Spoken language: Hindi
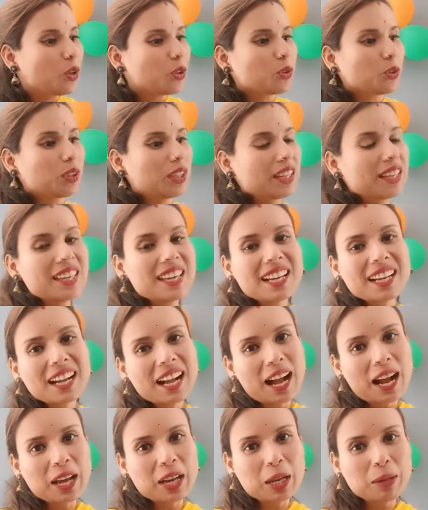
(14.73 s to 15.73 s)
तो देखिए
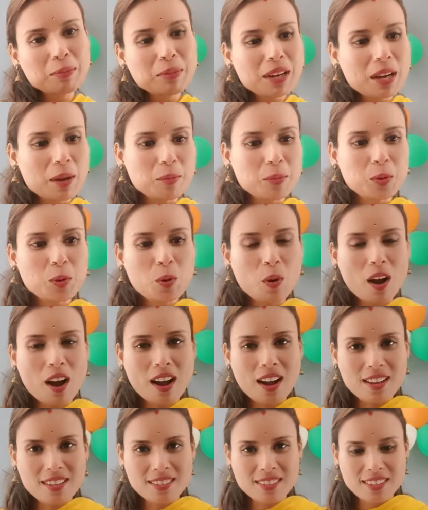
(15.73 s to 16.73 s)
खाने में हमको
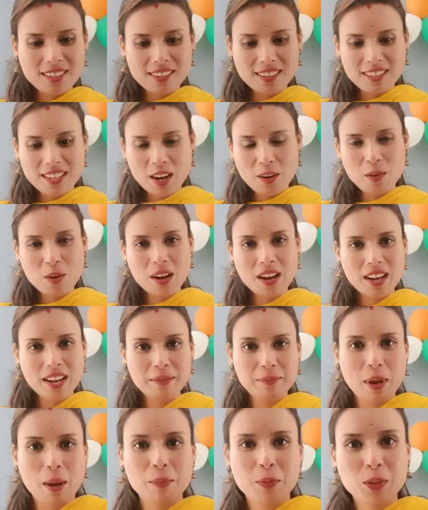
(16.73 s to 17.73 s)
आज ये दिया हुआ है
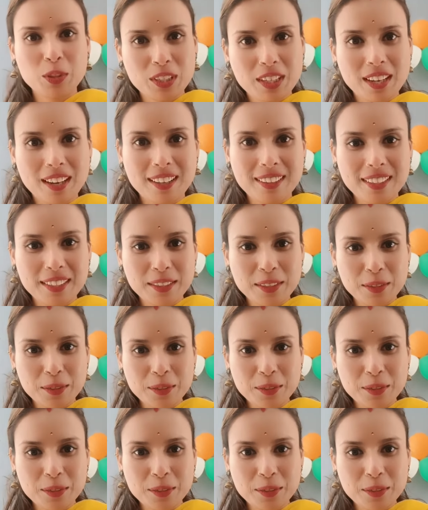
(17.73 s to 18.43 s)
मैं आपको दिखा देती हूँ